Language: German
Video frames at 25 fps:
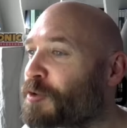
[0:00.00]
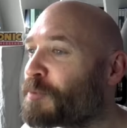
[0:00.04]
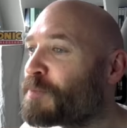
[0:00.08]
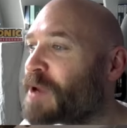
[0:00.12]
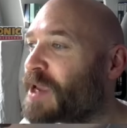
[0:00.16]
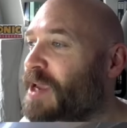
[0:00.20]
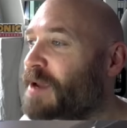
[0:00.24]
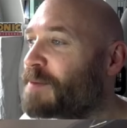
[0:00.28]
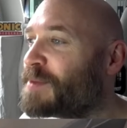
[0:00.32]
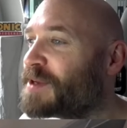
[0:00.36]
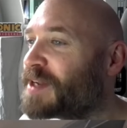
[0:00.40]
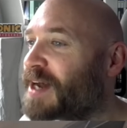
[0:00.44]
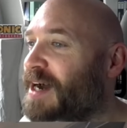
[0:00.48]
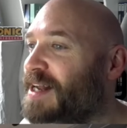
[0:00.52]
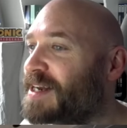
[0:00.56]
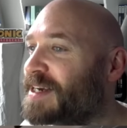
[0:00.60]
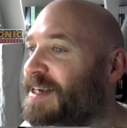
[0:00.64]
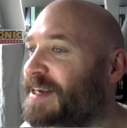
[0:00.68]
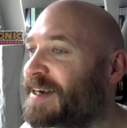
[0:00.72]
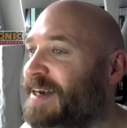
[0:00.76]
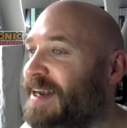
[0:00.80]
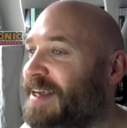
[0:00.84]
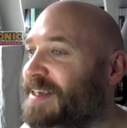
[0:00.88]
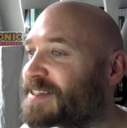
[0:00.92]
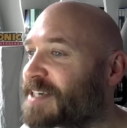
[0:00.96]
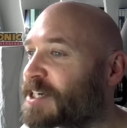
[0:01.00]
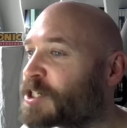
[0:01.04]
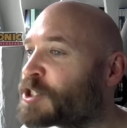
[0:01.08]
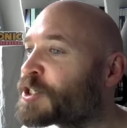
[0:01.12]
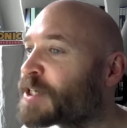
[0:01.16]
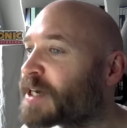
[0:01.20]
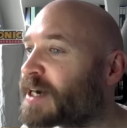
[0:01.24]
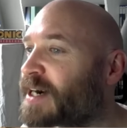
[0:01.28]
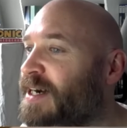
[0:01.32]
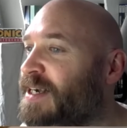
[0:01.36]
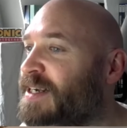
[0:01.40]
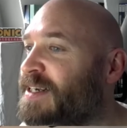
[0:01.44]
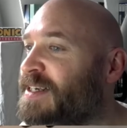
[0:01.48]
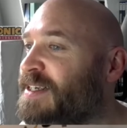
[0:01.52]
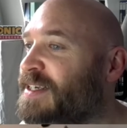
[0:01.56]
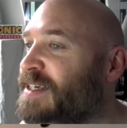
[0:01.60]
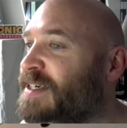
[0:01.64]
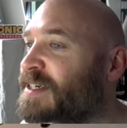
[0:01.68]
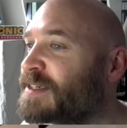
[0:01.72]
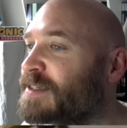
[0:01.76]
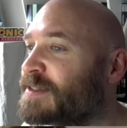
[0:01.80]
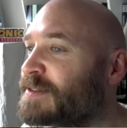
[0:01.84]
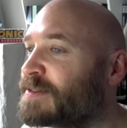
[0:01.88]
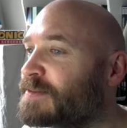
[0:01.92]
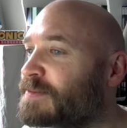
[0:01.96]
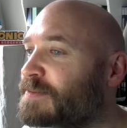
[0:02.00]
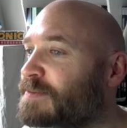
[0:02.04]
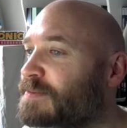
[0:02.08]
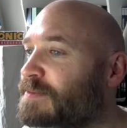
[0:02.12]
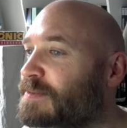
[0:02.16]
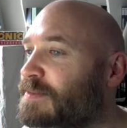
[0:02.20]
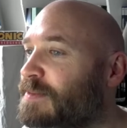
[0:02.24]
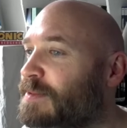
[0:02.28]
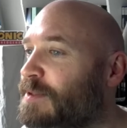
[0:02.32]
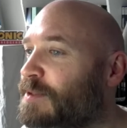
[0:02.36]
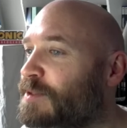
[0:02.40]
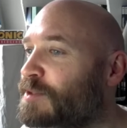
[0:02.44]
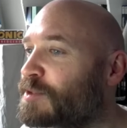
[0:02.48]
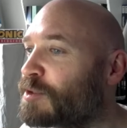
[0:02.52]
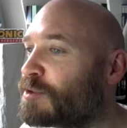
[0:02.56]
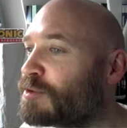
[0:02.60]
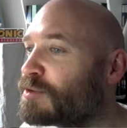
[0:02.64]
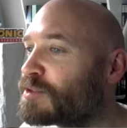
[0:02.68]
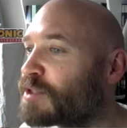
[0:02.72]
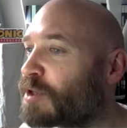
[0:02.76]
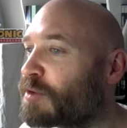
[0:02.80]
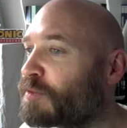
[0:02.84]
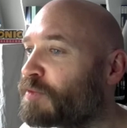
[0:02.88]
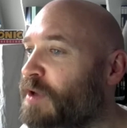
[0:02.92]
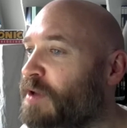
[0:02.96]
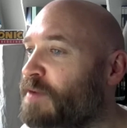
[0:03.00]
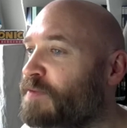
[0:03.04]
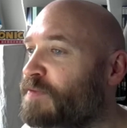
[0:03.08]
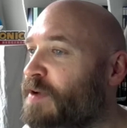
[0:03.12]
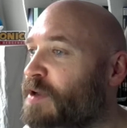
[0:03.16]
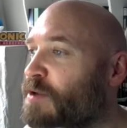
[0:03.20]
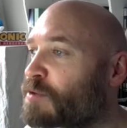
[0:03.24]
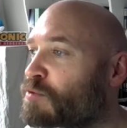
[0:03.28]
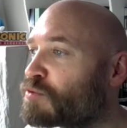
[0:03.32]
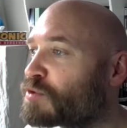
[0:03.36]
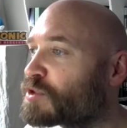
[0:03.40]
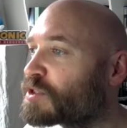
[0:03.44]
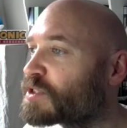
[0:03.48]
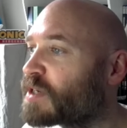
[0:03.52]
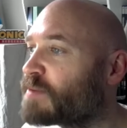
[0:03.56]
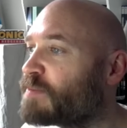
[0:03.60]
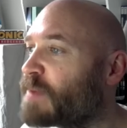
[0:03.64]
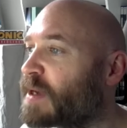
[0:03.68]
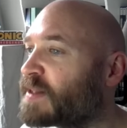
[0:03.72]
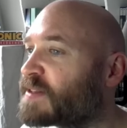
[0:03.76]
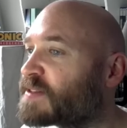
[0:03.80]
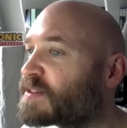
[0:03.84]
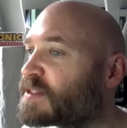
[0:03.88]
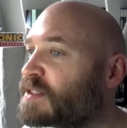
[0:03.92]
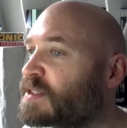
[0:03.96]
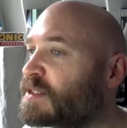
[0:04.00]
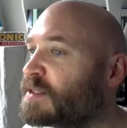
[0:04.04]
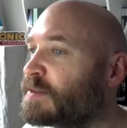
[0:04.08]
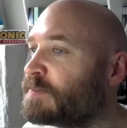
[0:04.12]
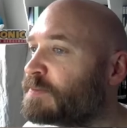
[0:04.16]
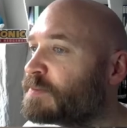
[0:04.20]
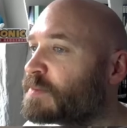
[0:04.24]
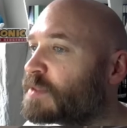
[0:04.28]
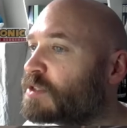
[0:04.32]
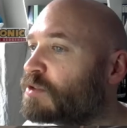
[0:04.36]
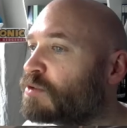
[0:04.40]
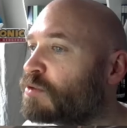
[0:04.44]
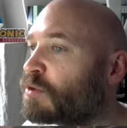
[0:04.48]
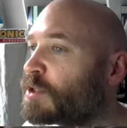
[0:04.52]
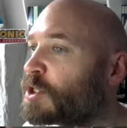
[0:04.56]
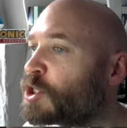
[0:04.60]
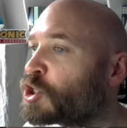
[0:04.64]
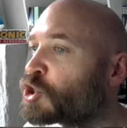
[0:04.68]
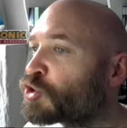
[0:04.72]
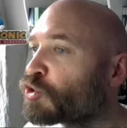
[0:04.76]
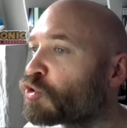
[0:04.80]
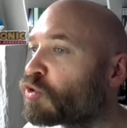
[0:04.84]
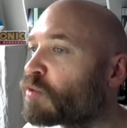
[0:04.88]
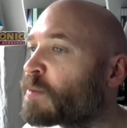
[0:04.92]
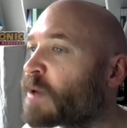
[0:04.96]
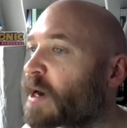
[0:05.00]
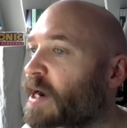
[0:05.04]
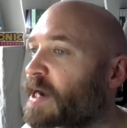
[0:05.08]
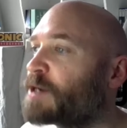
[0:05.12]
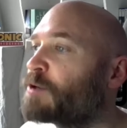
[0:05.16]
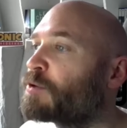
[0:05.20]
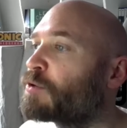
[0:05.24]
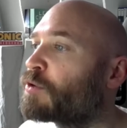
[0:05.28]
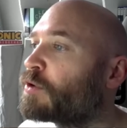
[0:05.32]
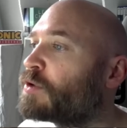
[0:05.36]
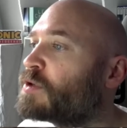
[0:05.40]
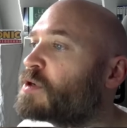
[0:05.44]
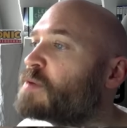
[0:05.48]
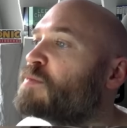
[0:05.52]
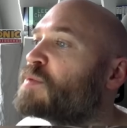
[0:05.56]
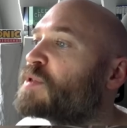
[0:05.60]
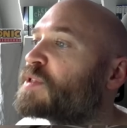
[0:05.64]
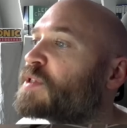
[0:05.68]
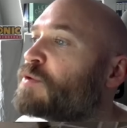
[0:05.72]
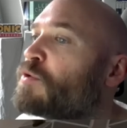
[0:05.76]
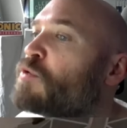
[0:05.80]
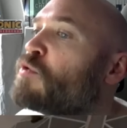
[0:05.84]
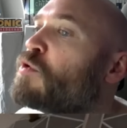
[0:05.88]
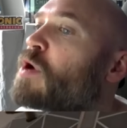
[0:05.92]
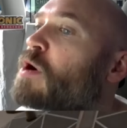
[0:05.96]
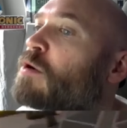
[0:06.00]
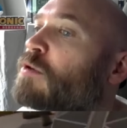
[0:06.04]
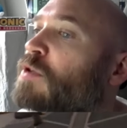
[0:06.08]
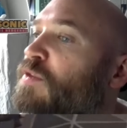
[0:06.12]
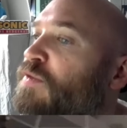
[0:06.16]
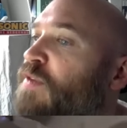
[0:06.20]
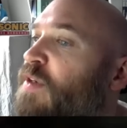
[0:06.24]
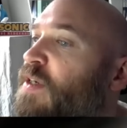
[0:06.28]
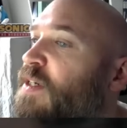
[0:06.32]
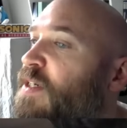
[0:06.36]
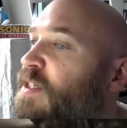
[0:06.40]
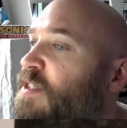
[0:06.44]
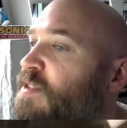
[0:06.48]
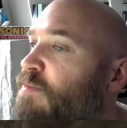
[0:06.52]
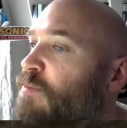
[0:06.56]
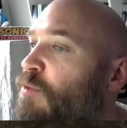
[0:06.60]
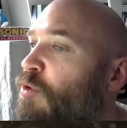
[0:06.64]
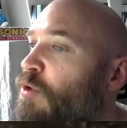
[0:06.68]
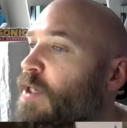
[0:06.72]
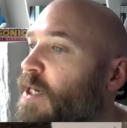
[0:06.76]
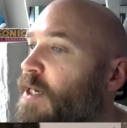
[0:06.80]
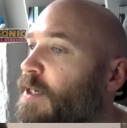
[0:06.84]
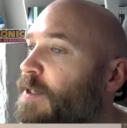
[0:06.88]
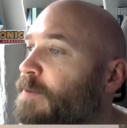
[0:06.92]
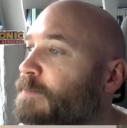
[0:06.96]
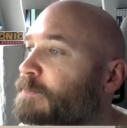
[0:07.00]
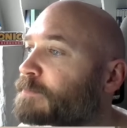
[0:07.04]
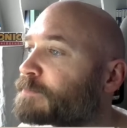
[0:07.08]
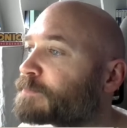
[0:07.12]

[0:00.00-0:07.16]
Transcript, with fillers: OP mit all den Laserstrahlen hier. Äh, ist auf jeden Fall gutes Gemetzel. Nur die Stromrechnung könnte ein bisschen höher ausfallen diesen Monat.